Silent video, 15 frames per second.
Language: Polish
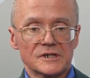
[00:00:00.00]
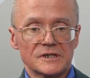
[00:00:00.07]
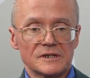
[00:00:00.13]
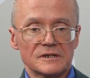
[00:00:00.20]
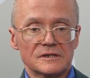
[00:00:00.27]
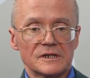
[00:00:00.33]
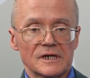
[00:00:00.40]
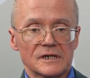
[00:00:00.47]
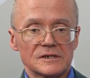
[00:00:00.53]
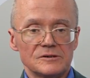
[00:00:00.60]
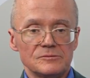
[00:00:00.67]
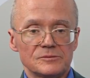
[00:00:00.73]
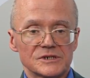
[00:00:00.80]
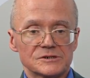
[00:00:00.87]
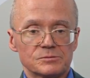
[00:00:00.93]
że
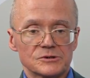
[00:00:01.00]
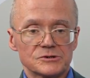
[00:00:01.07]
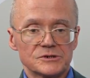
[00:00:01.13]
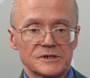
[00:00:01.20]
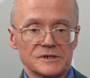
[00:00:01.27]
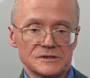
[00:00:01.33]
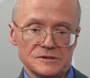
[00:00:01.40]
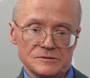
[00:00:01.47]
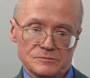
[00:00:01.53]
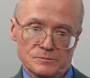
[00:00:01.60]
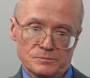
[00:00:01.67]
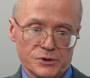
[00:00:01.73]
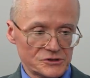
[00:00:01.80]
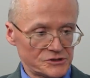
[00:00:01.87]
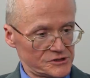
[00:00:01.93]
takim
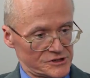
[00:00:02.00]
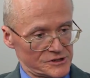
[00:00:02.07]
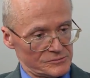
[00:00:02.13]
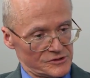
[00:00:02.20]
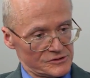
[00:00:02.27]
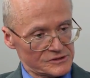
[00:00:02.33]
bezpośrednim bodźcem